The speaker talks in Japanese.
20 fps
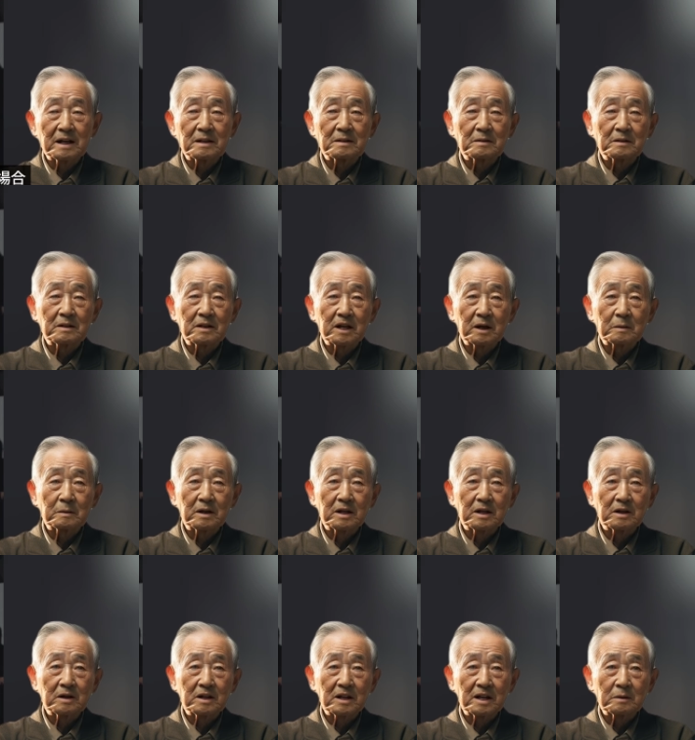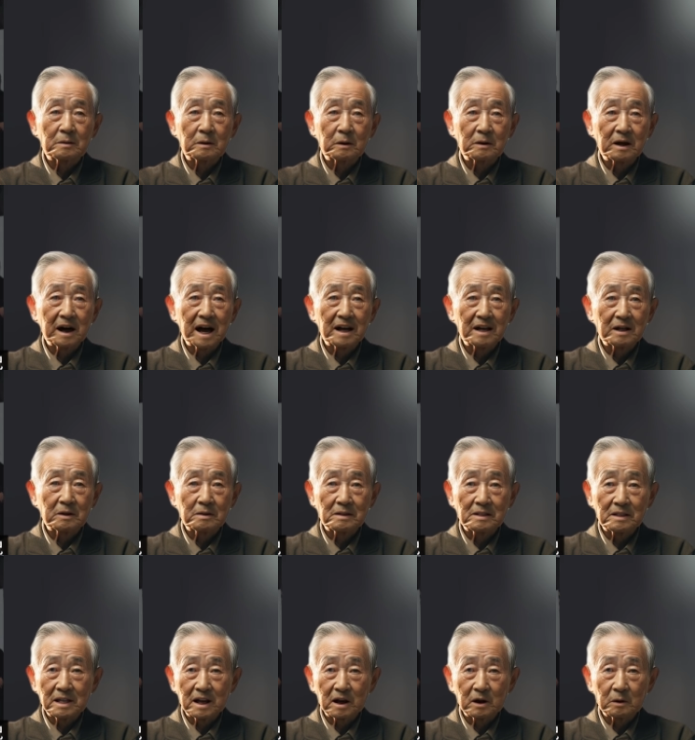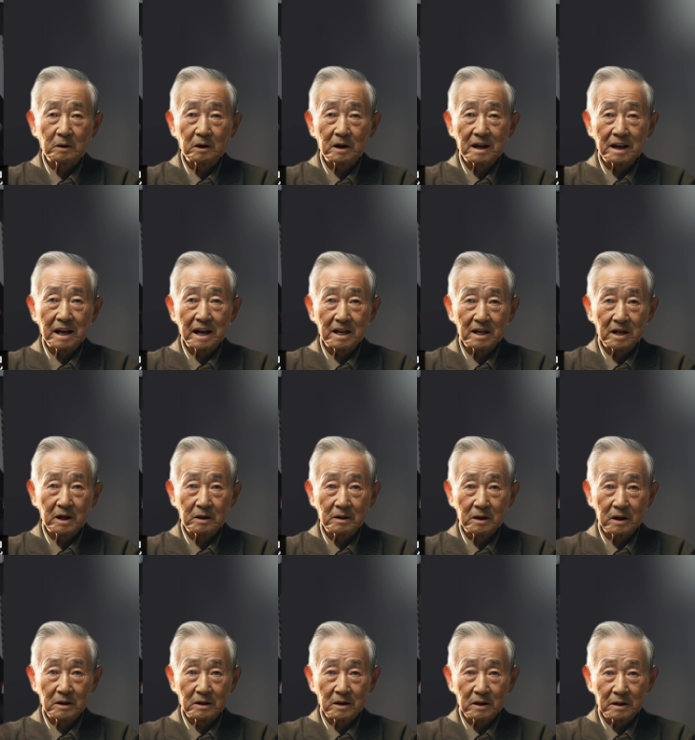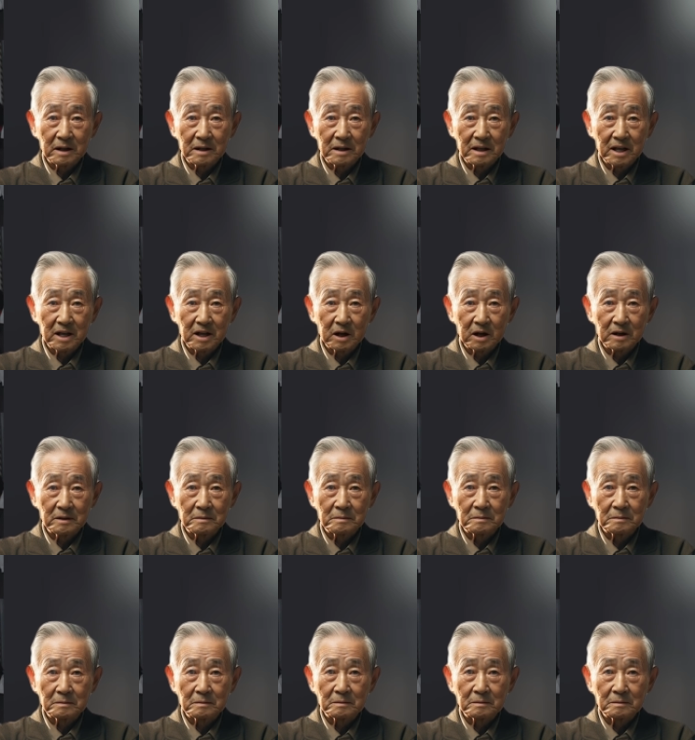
事務所としても解雇せざるを得ない状況となるでしょう。